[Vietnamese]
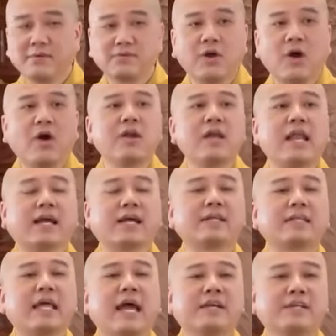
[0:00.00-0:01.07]
đó là cái
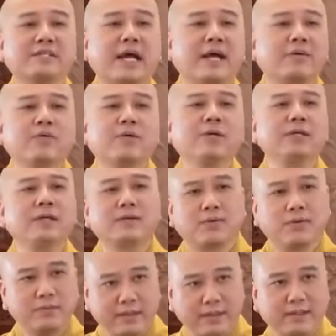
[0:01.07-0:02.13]
tài sản quý nhất
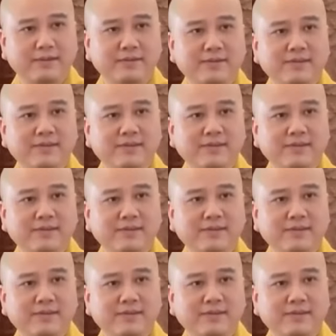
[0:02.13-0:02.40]
của mình